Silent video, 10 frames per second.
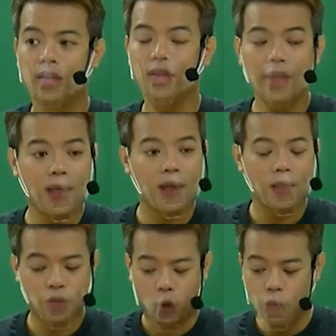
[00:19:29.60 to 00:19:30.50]
근데
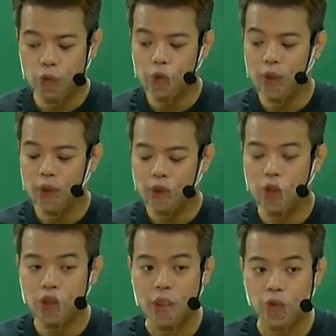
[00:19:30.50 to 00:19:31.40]
정수기를
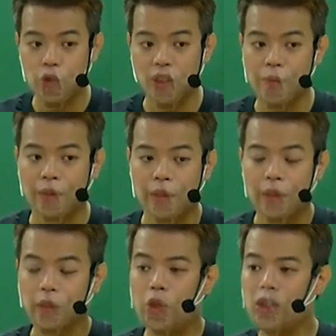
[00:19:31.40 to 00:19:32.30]
설치할 수도 있지만
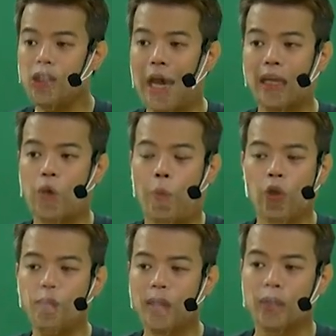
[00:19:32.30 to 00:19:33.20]
설치 안 하고
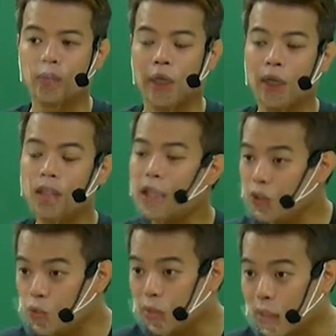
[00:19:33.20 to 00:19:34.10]
벌금 내고 그냥 끝낼
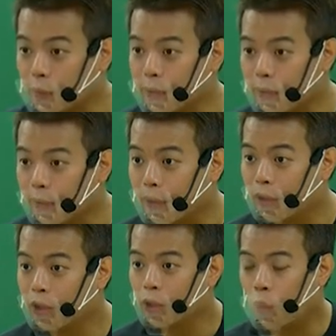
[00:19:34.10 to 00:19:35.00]
수도 있다고요.
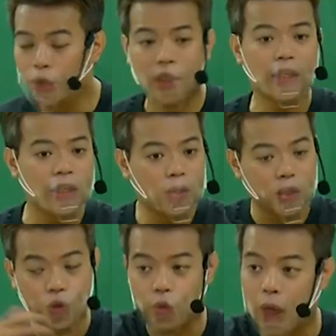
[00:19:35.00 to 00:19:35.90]
공장을 이전할
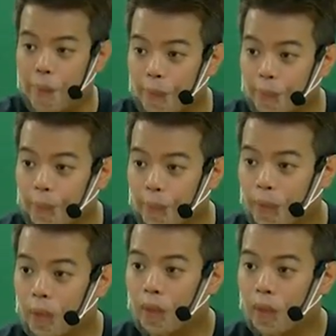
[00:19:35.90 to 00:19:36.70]
수도 있고 해외로.